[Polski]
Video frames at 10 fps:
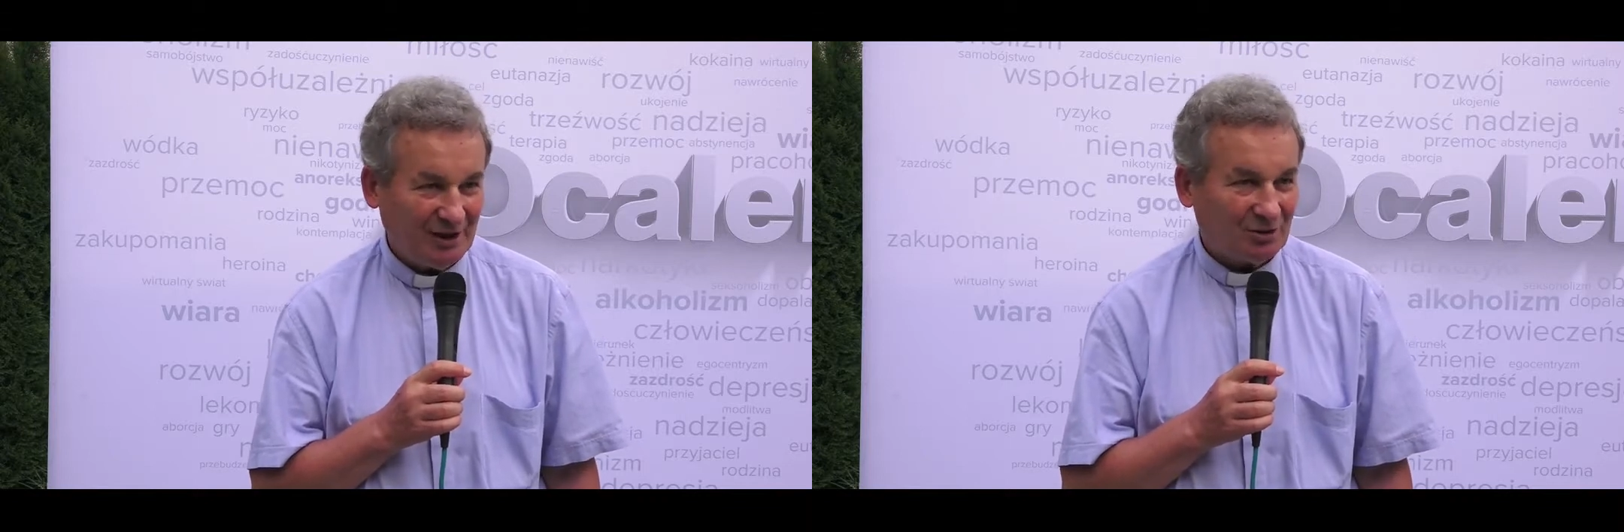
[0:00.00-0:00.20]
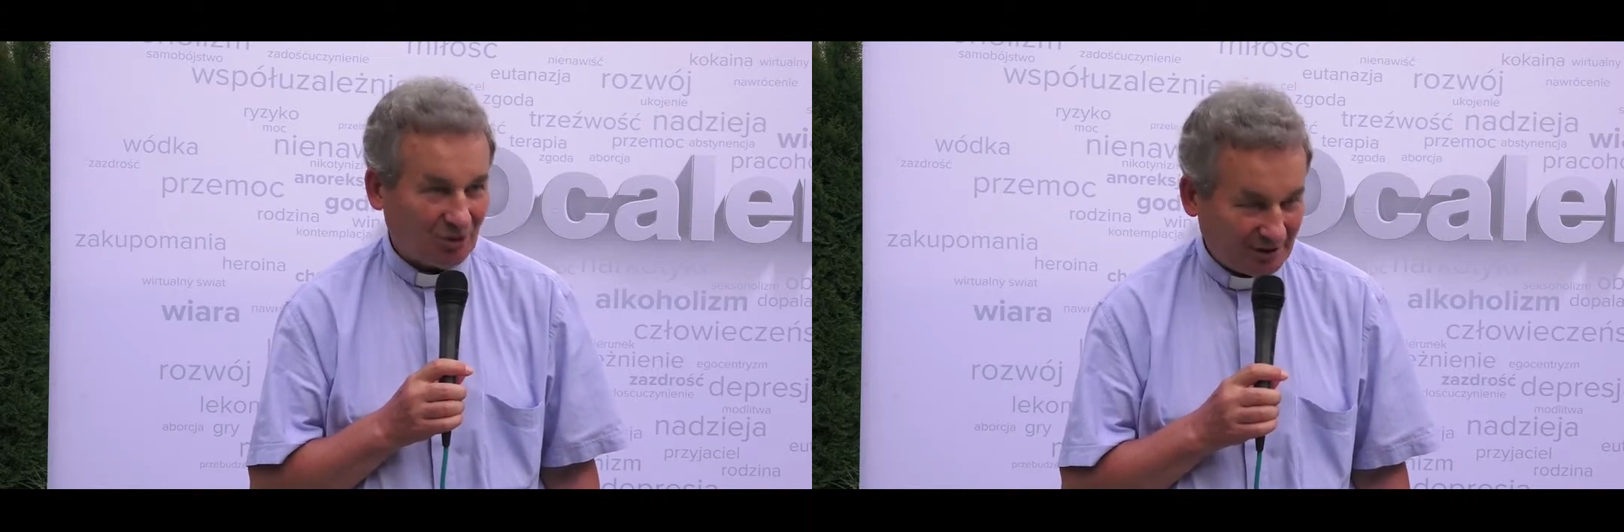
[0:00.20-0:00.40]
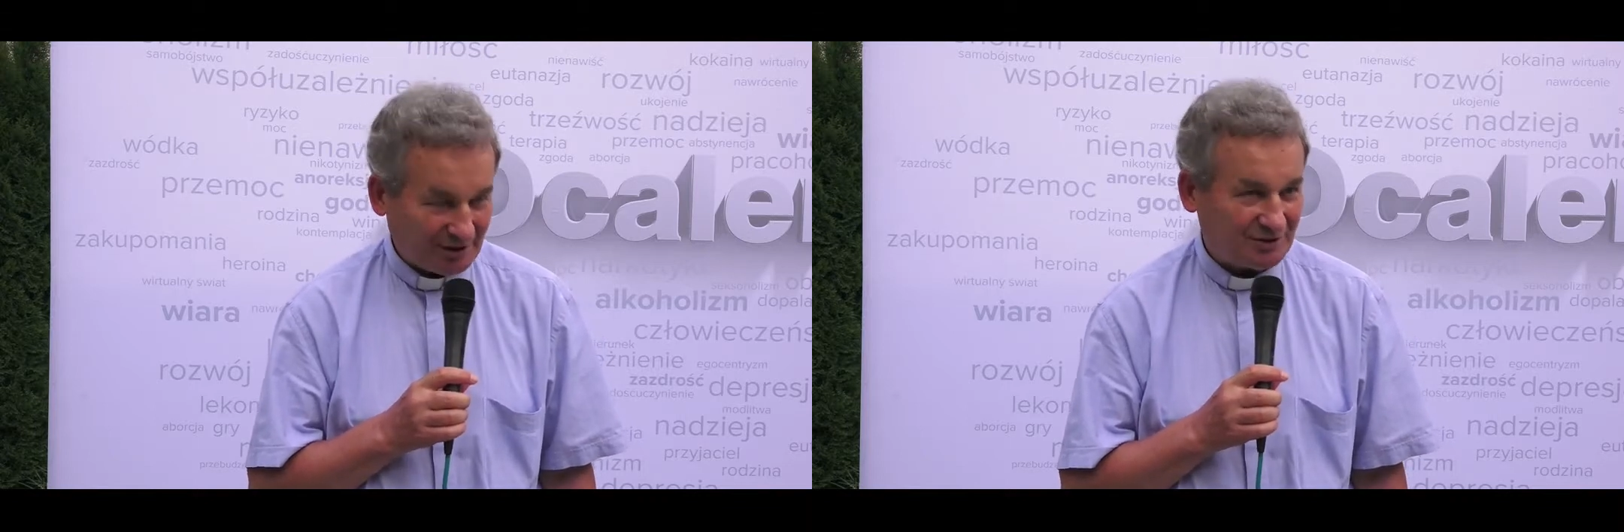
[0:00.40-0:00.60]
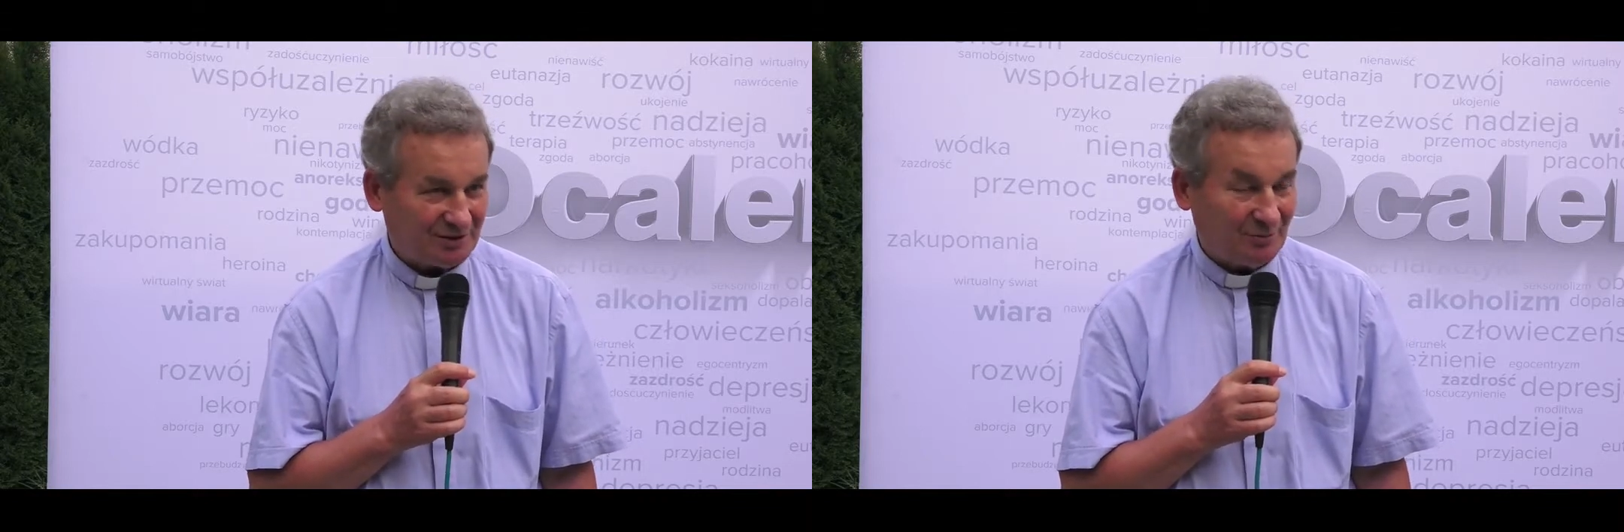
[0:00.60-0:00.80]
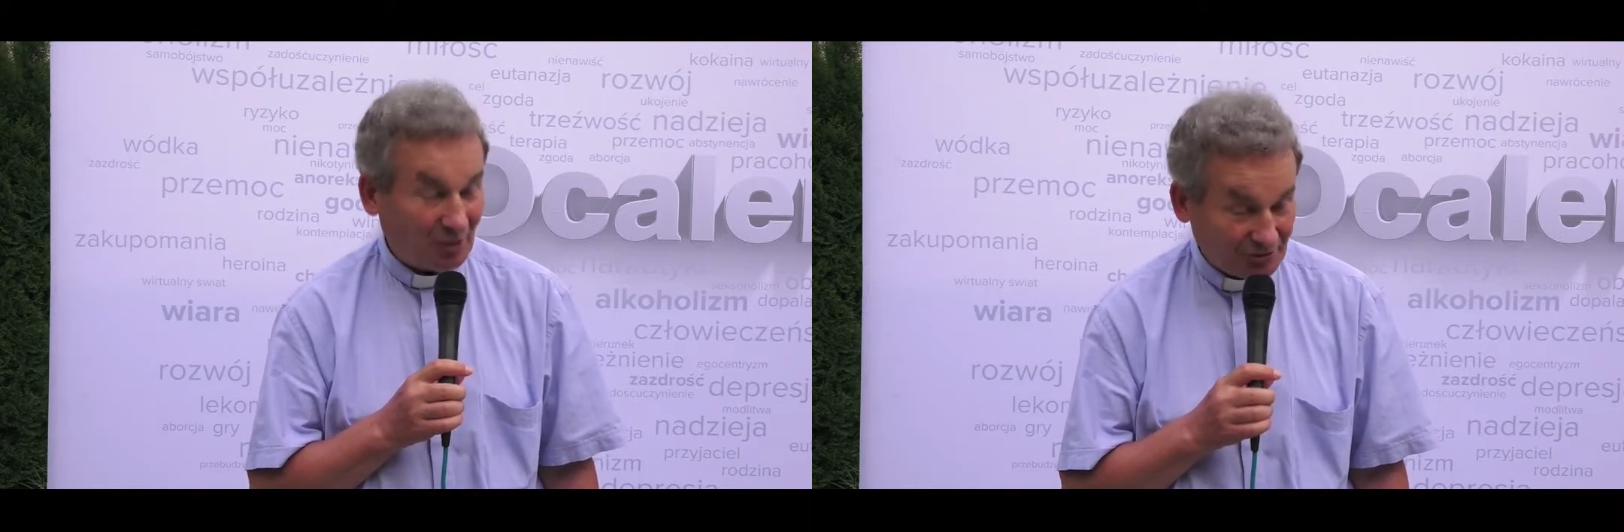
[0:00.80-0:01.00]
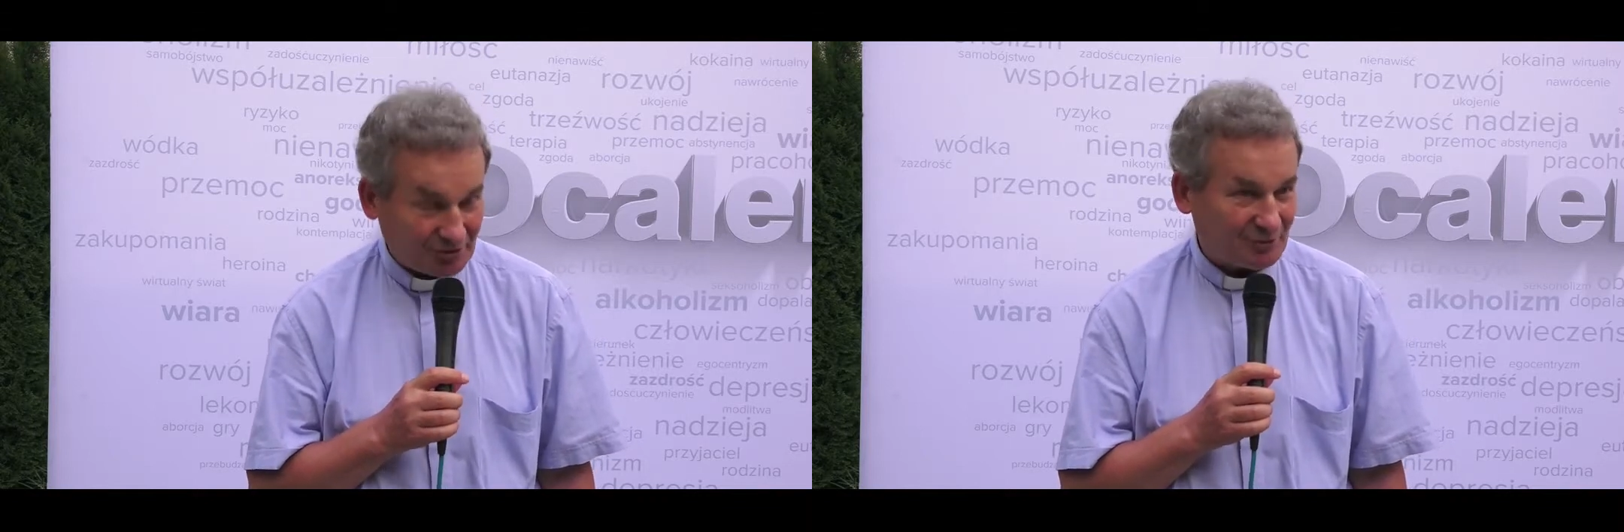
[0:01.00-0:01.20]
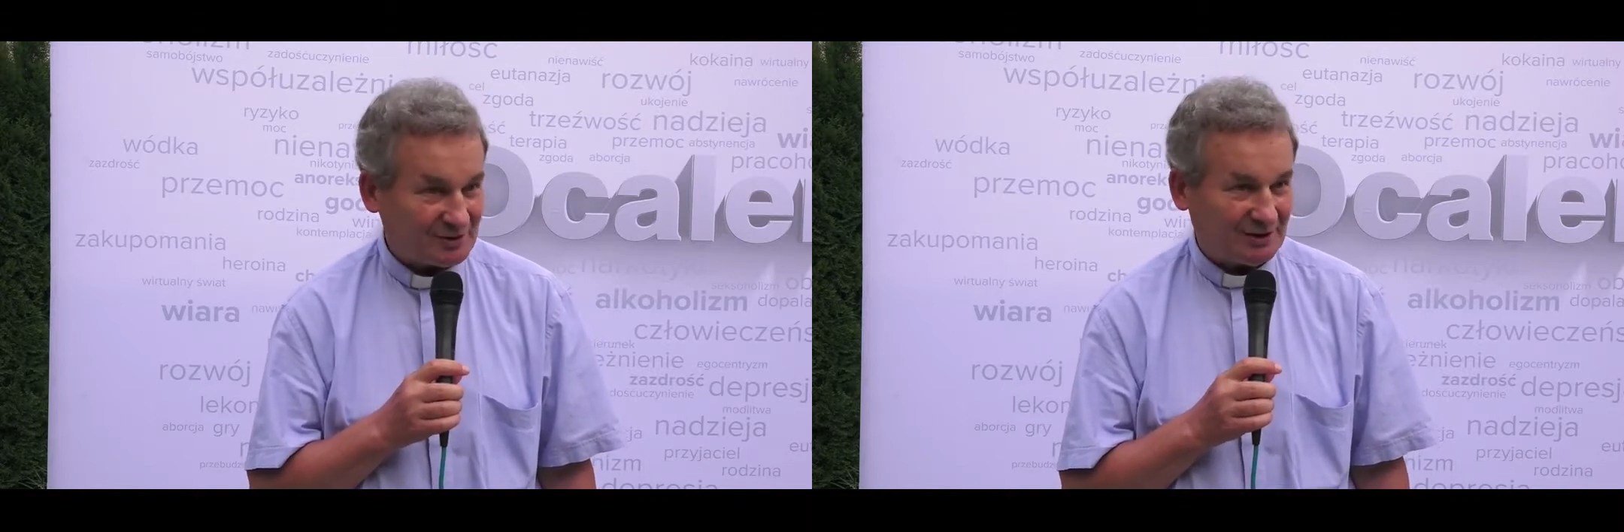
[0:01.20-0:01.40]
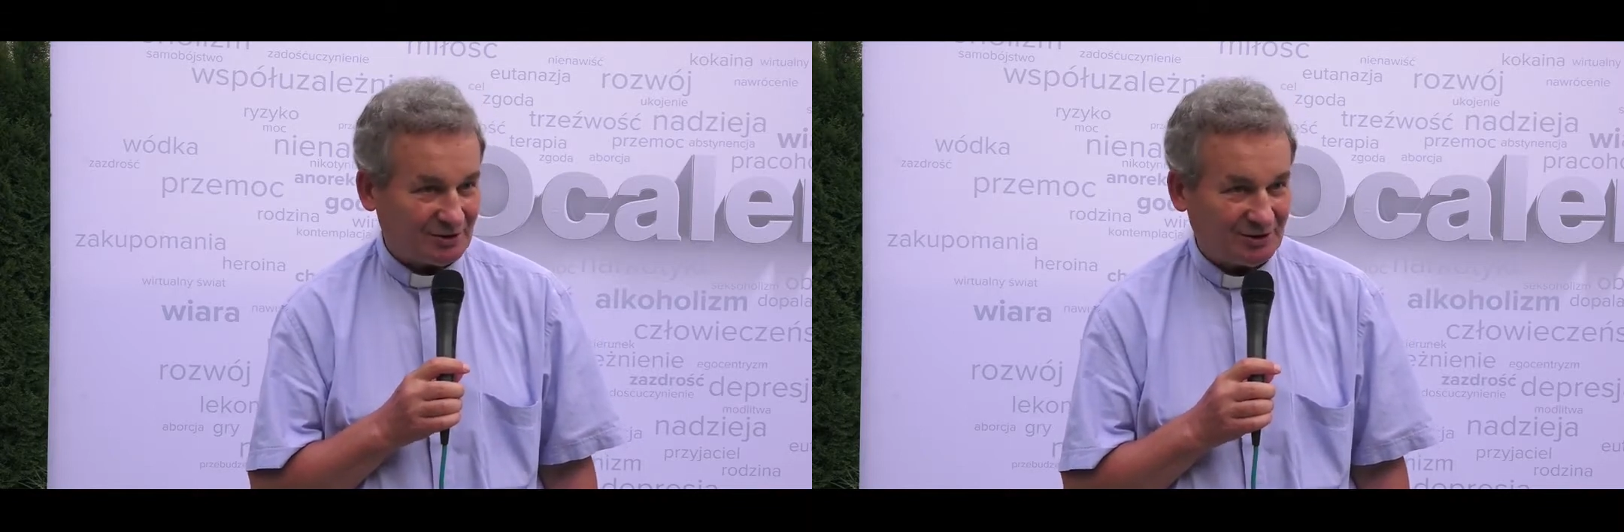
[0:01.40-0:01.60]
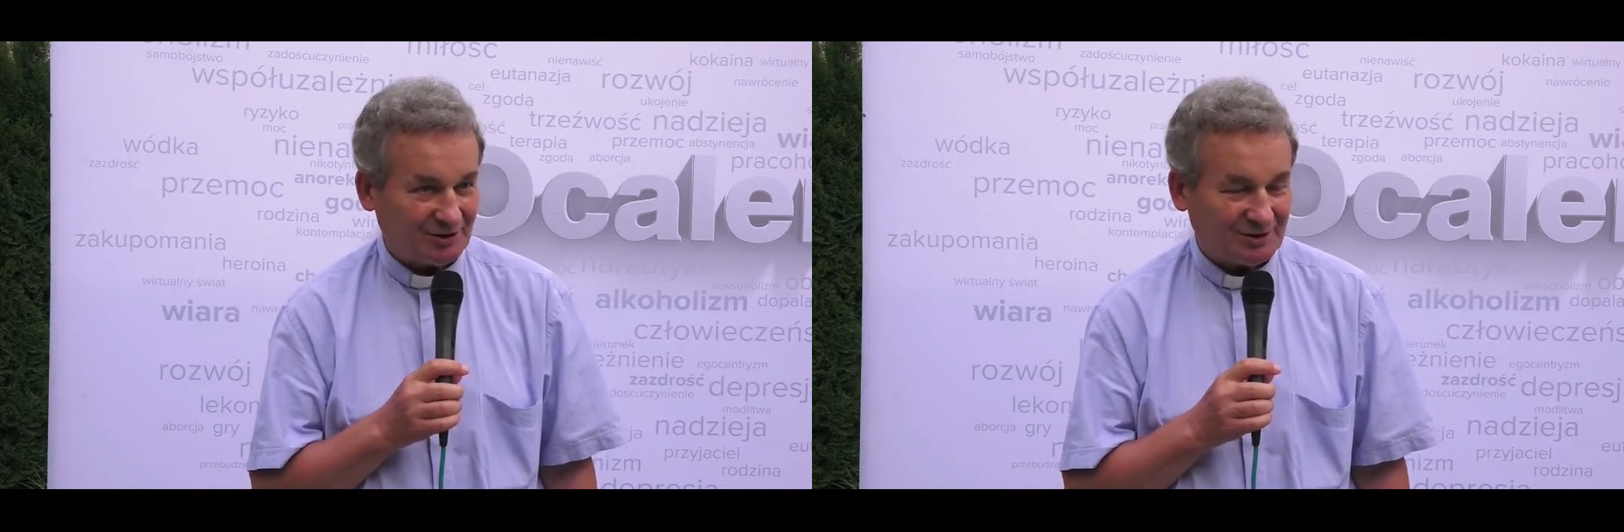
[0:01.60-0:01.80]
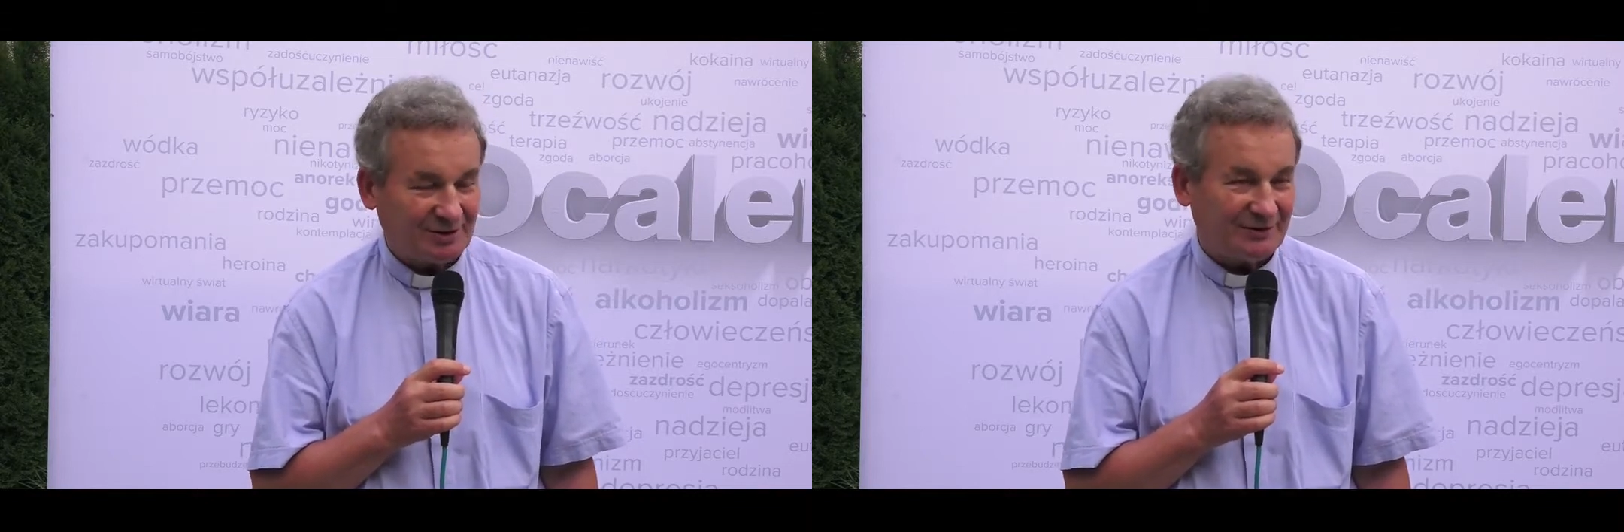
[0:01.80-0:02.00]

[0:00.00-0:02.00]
kochać mądrze uzależnionych,